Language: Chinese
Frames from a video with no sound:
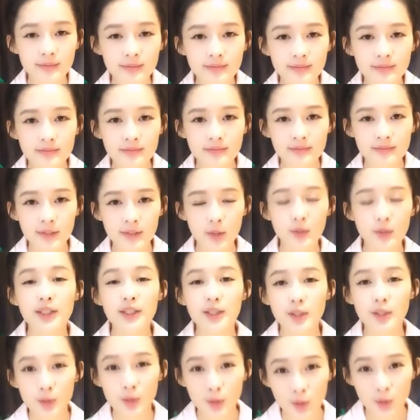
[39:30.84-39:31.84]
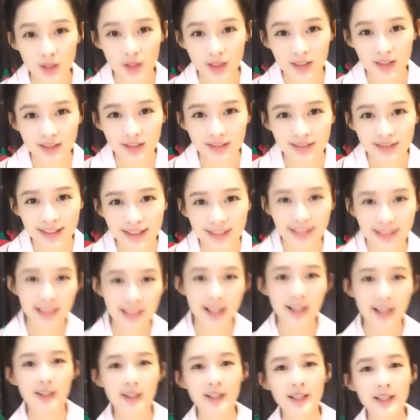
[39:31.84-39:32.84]
的话呢。尤其是女
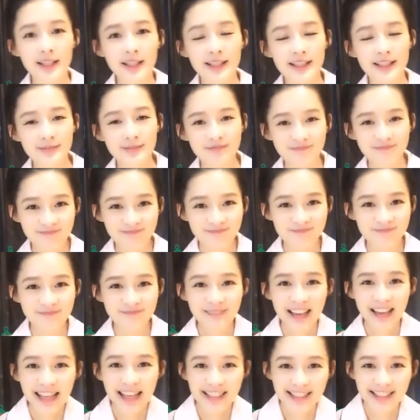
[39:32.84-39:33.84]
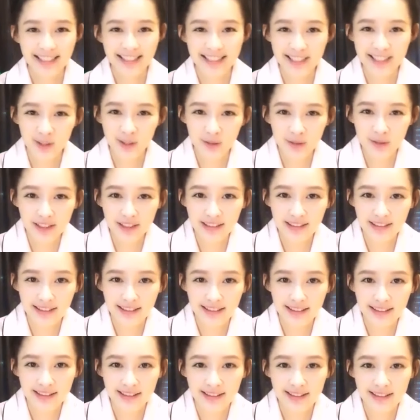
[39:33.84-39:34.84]
生一定要，嗯，爱自己
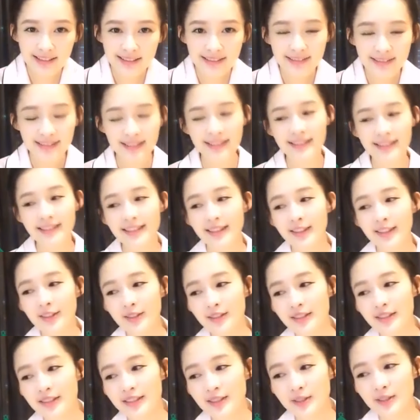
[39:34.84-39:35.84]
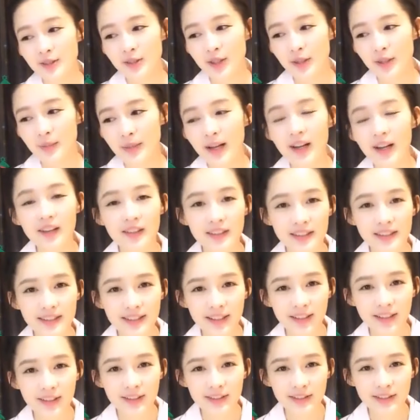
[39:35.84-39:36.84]
多一点。然后呢，就要
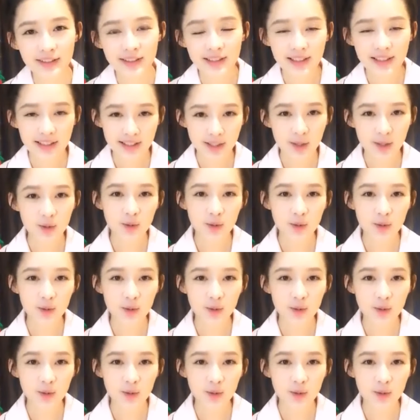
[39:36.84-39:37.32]
泡个脚。